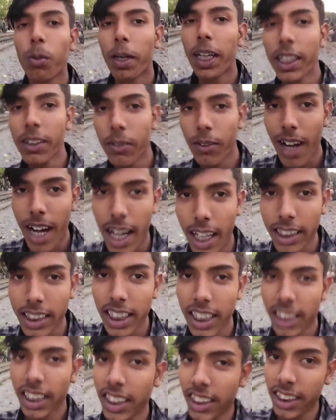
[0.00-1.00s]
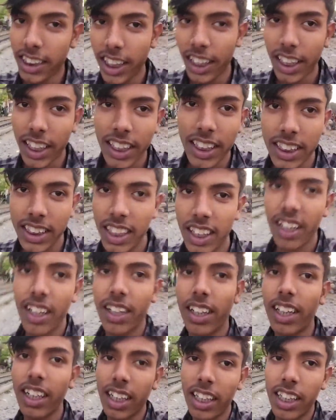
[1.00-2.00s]
तो भाई वहाँ से किस तरह किस तरह
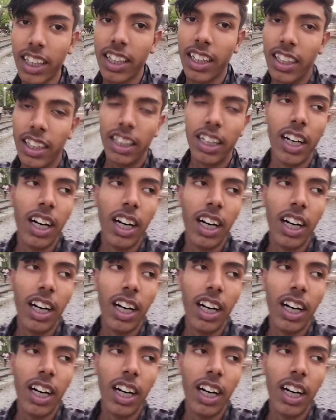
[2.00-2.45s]
कर कर